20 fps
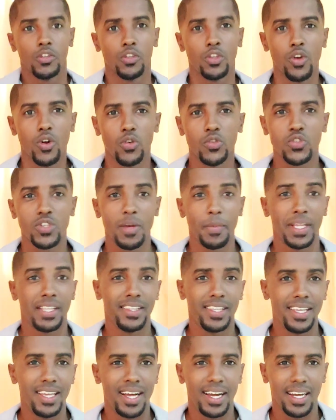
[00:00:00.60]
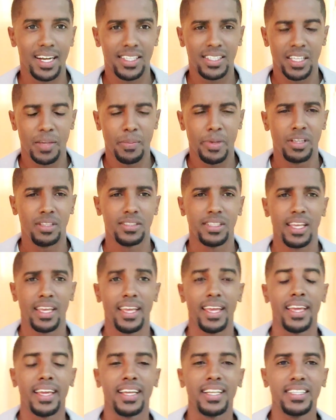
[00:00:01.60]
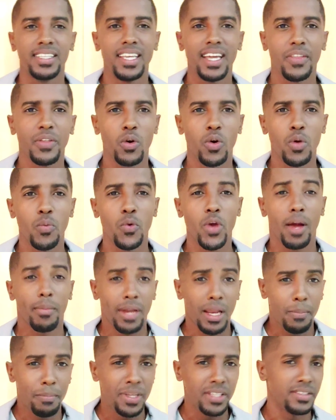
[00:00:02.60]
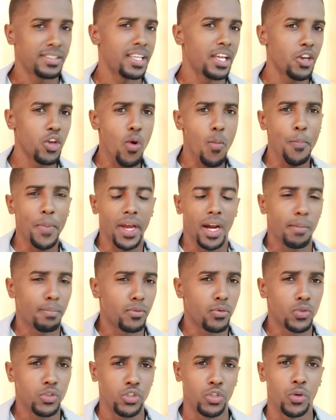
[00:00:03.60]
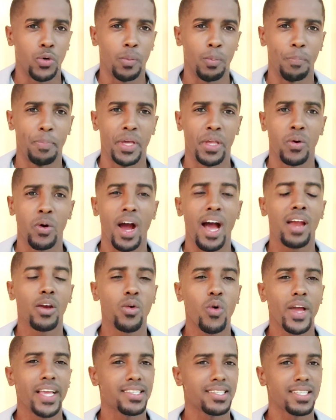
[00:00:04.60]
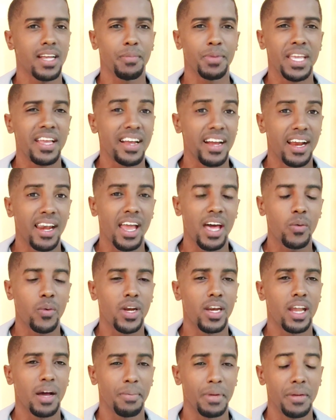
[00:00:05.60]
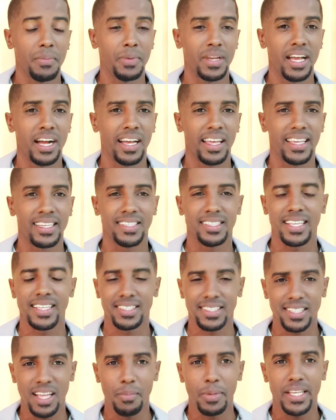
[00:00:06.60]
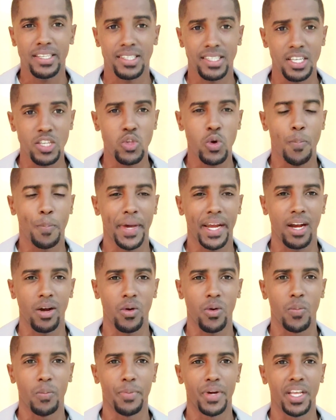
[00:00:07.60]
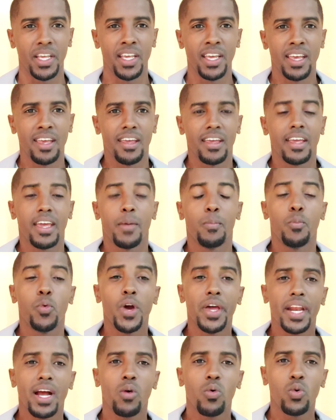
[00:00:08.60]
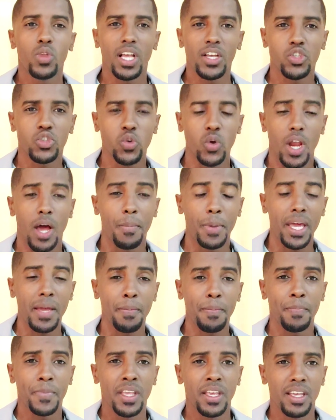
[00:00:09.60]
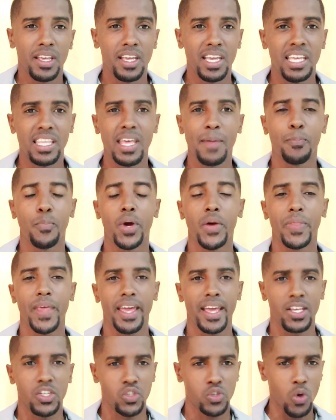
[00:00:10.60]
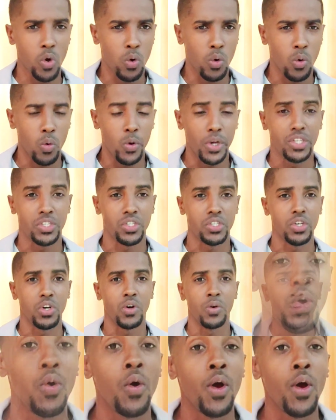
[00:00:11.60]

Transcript: Dios te bendiga grandemente. En el día de hoy voy a hablar misterio para muchos pero algo que está bien claro en la Biblia, que está establecido para el hombre, que muera una sola vez y después de eso juicio.